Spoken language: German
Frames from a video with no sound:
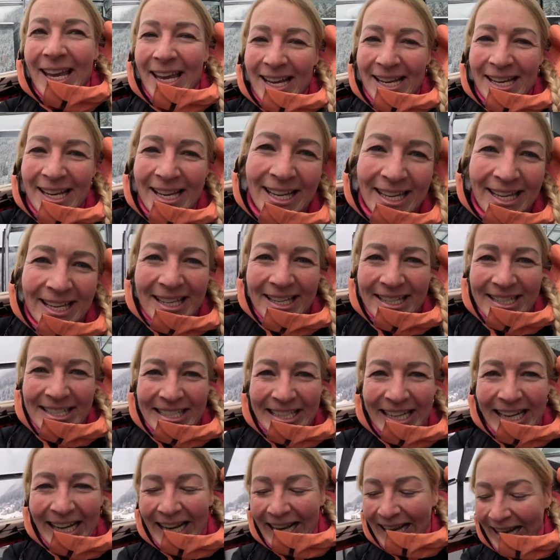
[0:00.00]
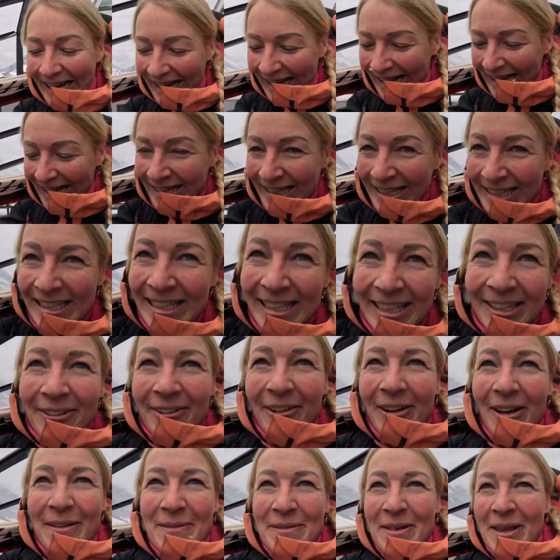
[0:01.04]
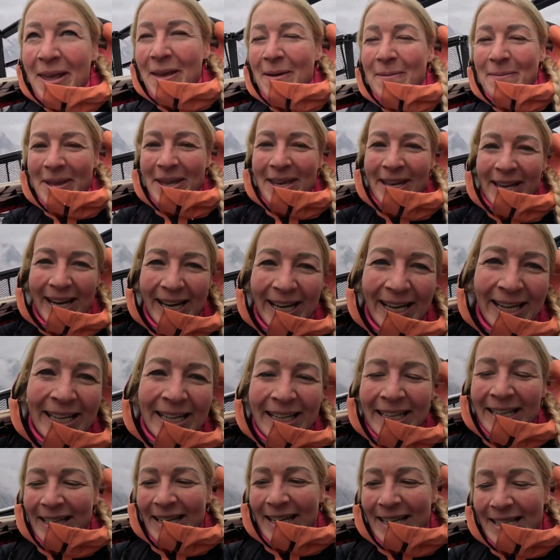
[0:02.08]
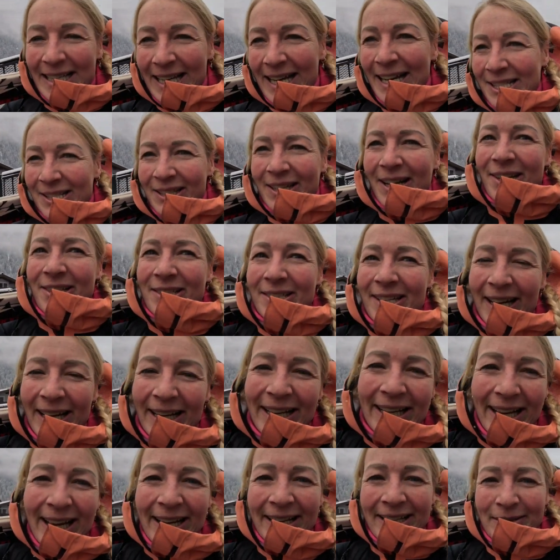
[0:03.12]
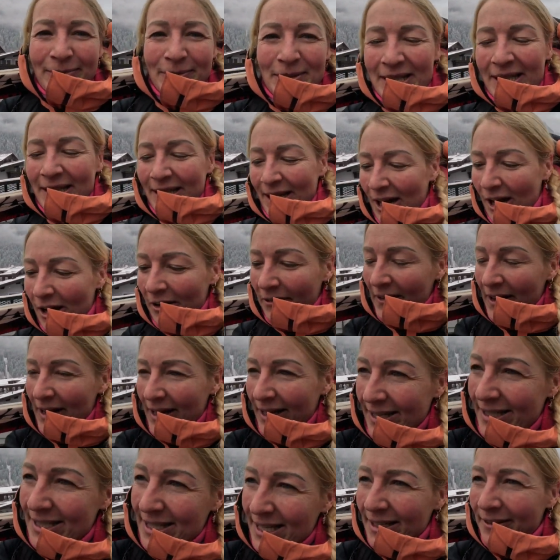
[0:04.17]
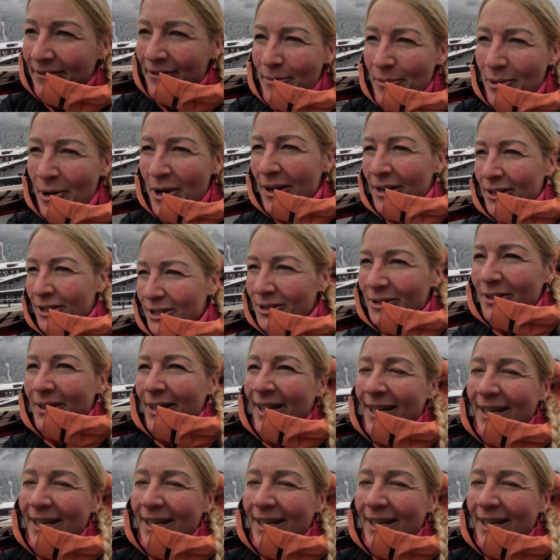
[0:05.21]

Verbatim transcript: In Ischgl. Ich freue mich mega. Es reißt sogar schon ein kleines bisschen auf. Eigentlich ist erst für morgen schön